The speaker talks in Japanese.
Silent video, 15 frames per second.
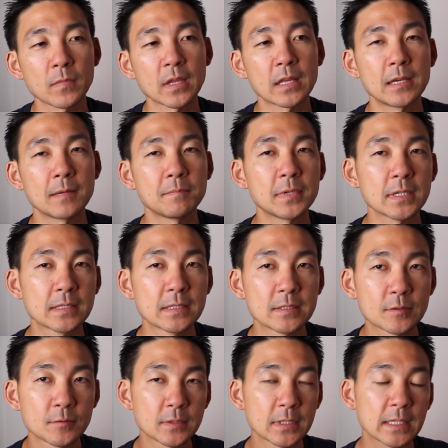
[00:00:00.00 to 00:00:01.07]
やっぱり
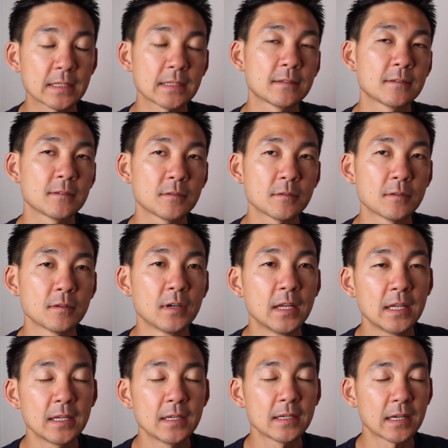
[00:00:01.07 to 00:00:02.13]
そうなってくると、
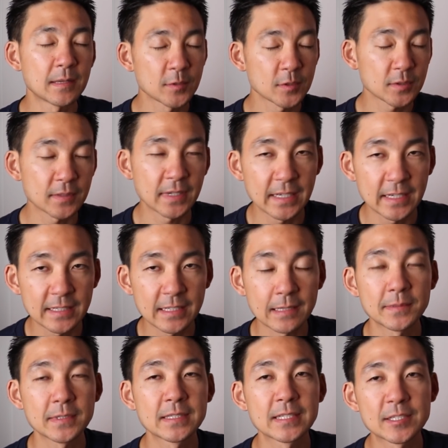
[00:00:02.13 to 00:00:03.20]
あ、もっと早い
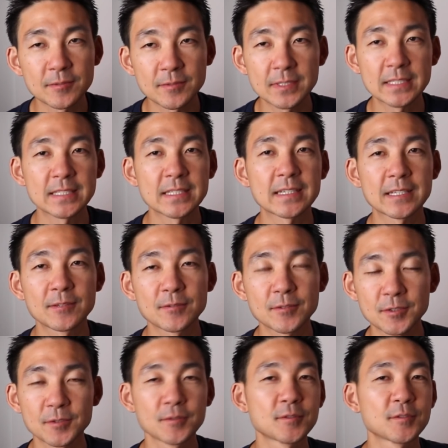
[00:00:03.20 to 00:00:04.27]
タイミングで承認しなきゃどう
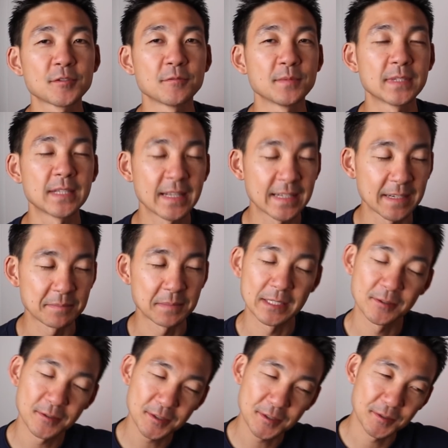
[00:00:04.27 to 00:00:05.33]
しようみたいな、
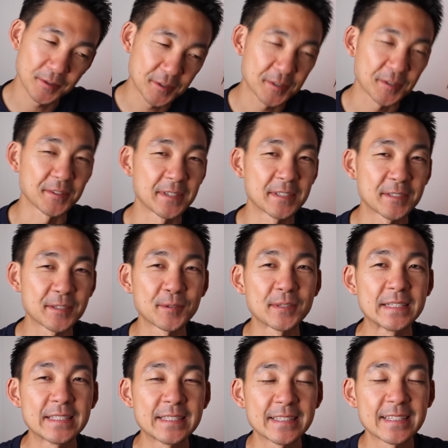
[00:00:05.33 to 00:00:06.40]
どうしようっていうのはちょっと
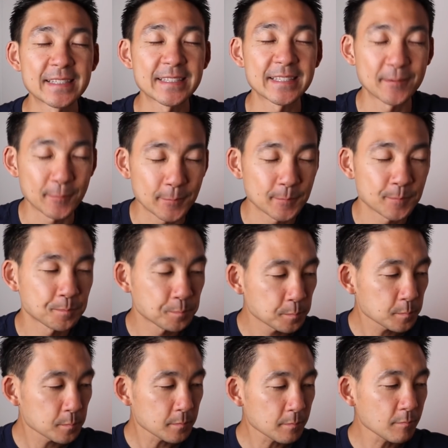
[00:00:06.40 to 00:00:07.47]
言い過ぎですけど、
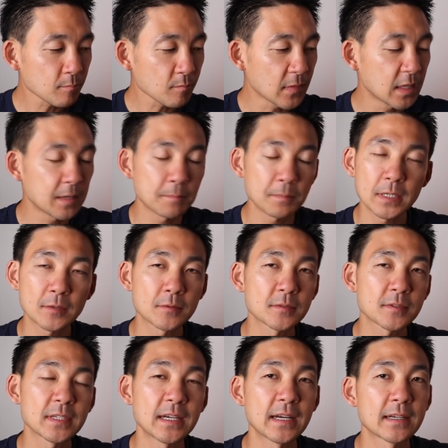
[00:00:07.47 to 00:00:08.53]
やっぱり本
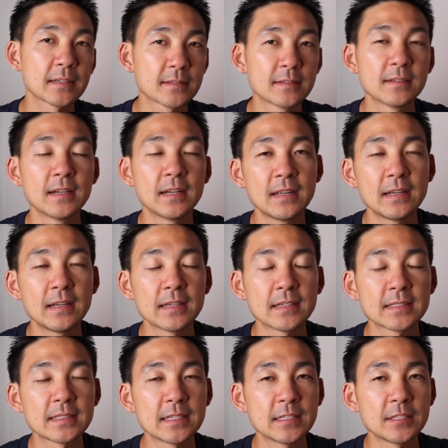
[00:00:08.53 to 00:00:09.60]
当に早く規
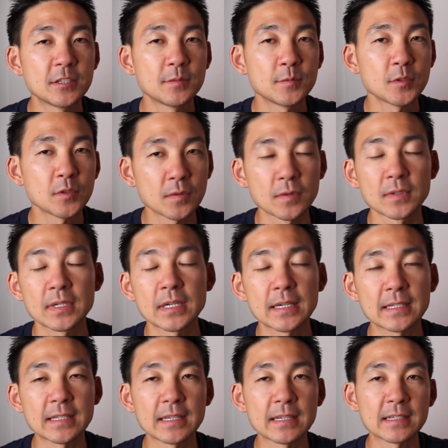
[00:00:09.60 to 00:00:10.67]
制っていうものをか
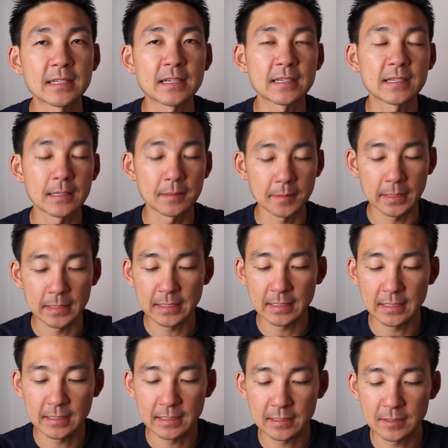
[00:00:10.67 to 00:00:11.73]
けていかなければいけ
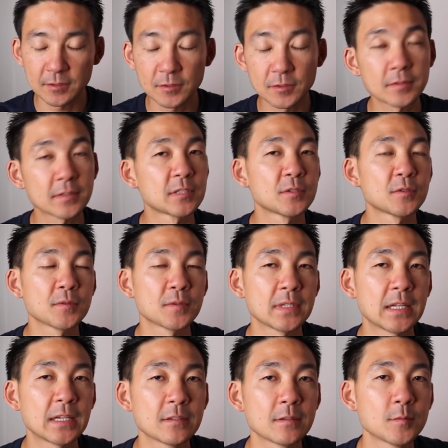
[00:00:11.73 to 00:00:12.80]
ないなというような状況に
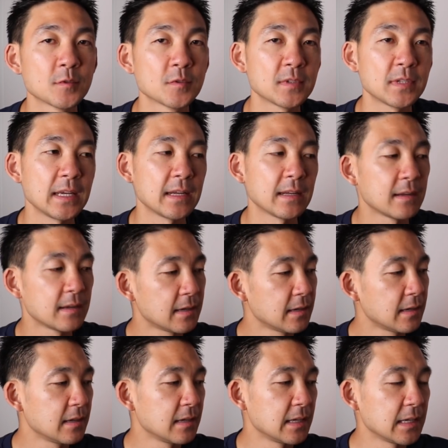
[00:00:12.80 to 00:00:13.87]
なると思うので、
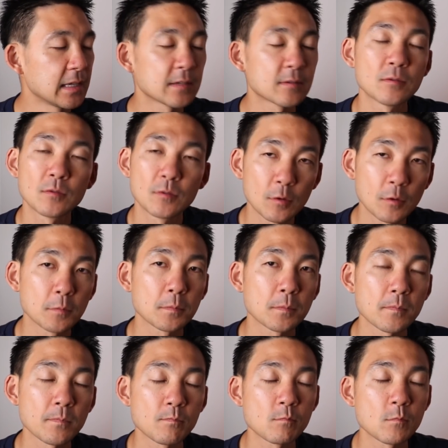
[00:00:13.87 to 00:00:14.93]
今後
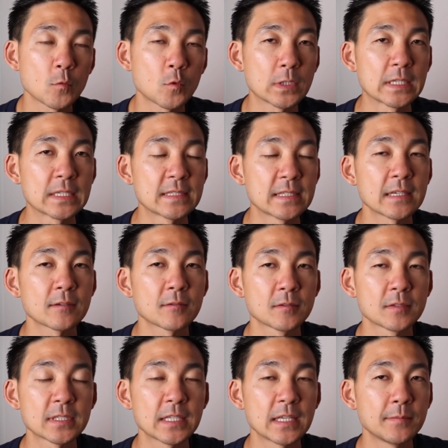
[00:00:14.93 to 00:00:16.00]
はですね、この
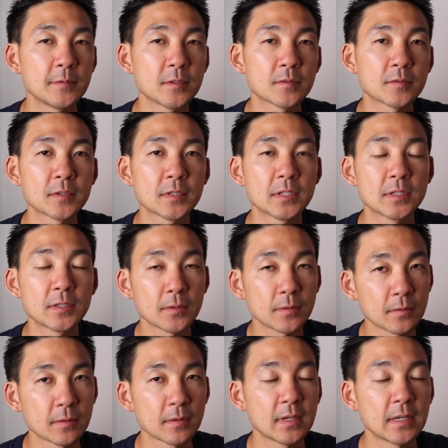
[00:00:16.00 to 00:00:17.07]
ステーブルコイン
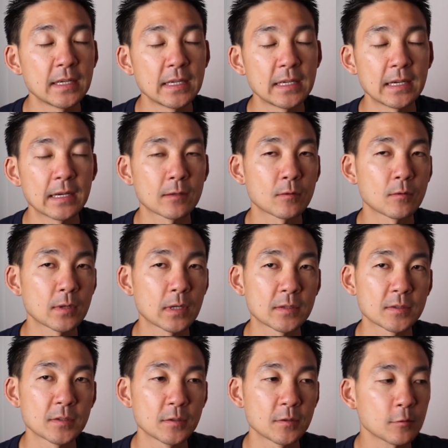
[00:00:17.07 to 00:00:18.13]
の発行
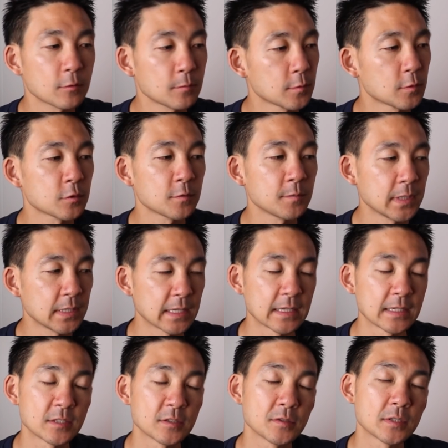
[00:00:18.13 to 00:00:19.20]
額というところも含め
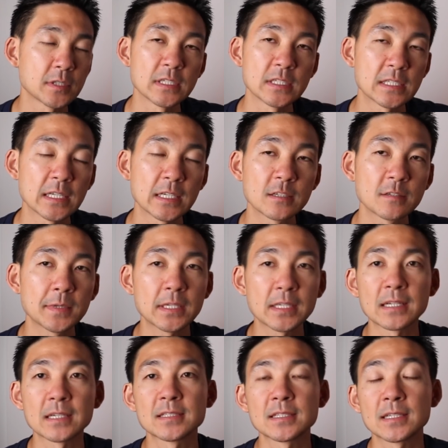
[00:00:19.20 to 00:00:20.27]
て注視していくべき
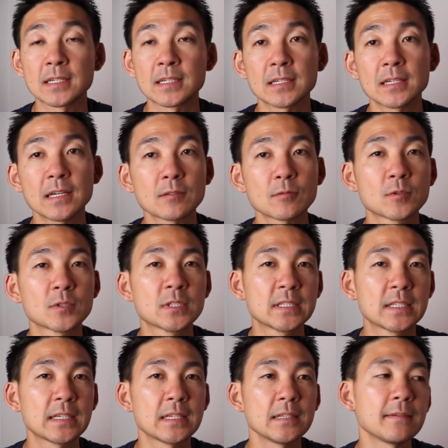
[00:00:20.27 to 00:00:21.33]
なんじゃないかなと個人
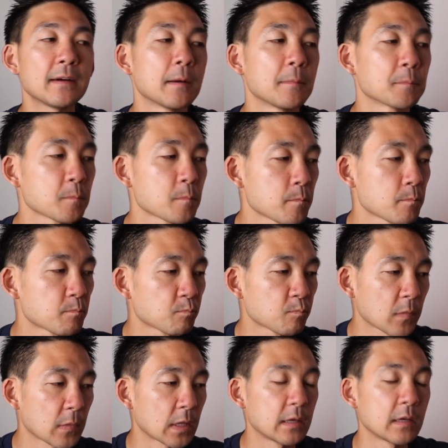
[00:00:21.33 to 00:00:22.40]
的には
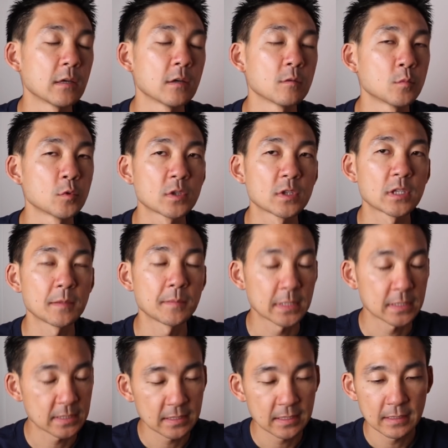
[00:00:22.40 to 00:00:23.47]
思ってま
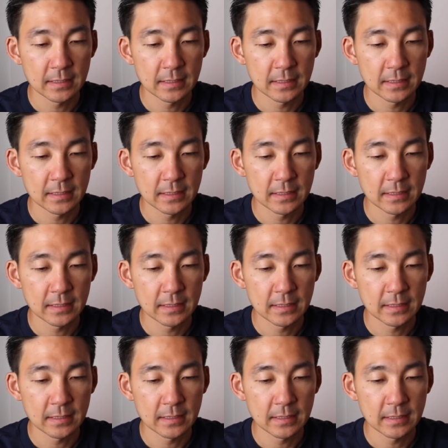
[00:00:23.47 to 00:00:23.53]
す。